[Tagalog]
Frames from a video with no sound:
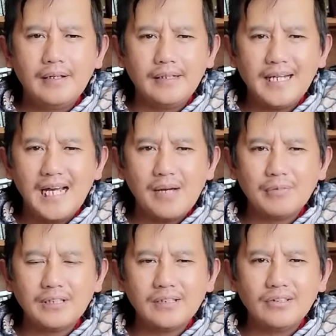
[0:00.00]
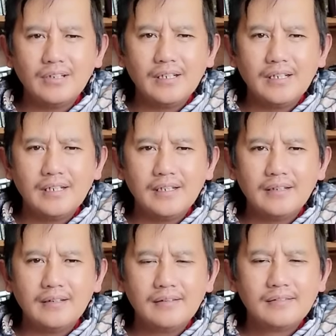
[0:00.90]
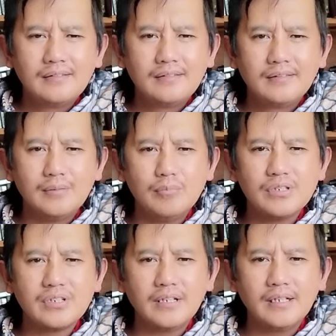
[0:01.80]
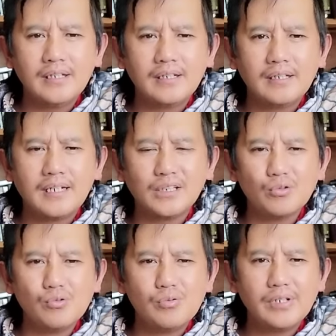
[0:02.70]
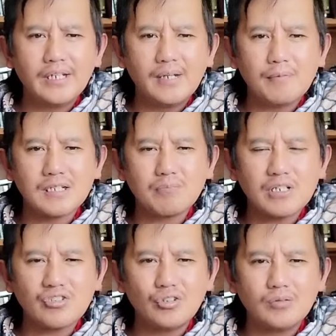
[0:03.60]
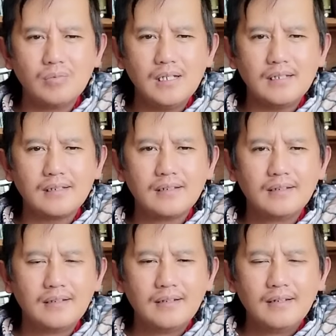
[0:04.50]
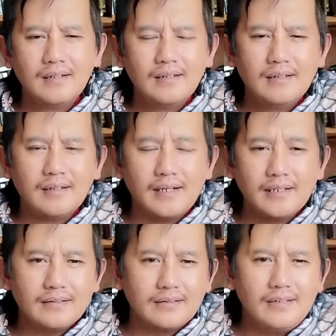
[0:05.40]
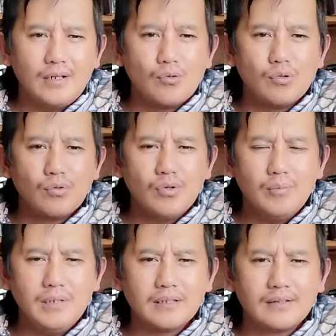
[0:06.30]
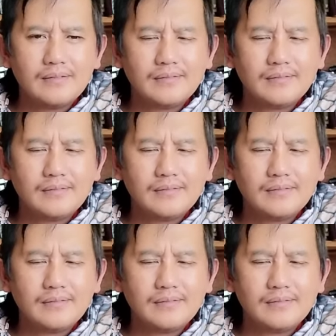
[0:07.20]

niyamot dito nga imbis nga katulungan na paspas ni Black. Mayroon ni inangulungan mat.